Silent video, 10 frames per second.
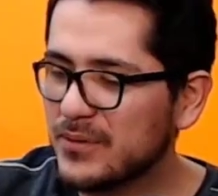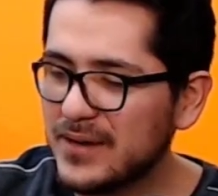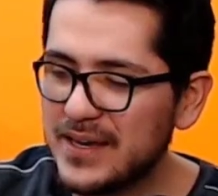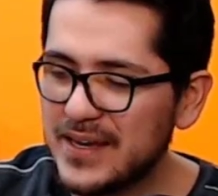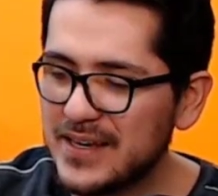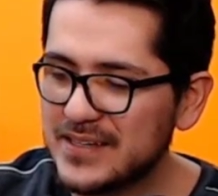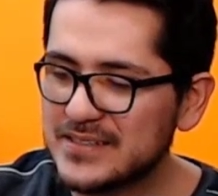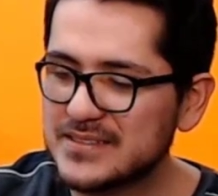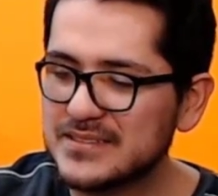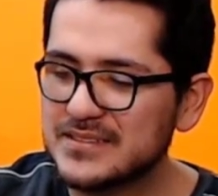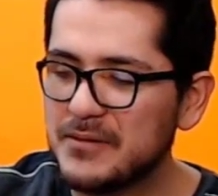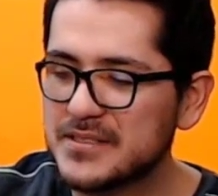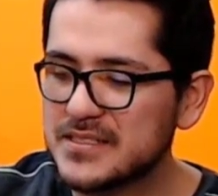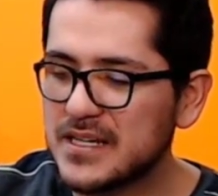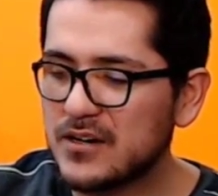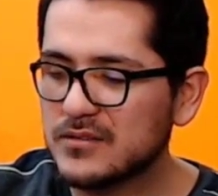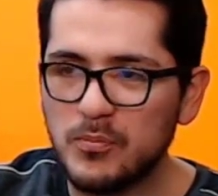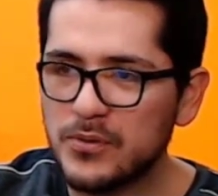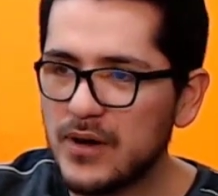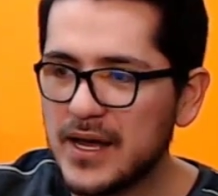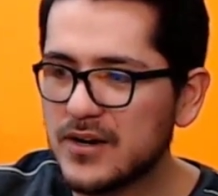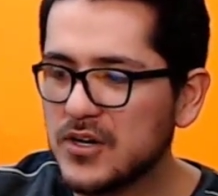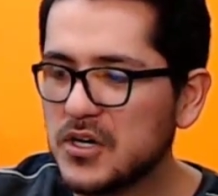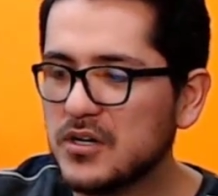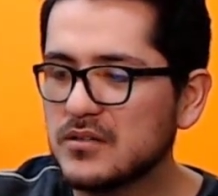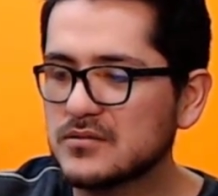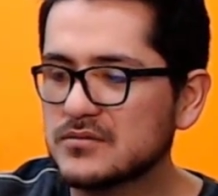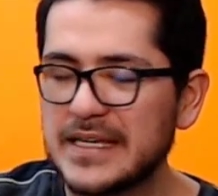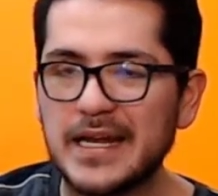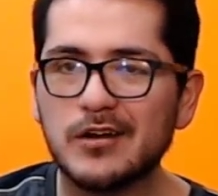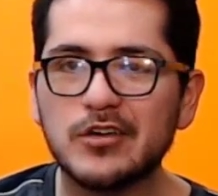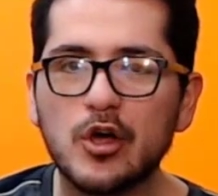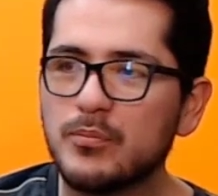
Y pues a veces ya compro algo, siquiera lo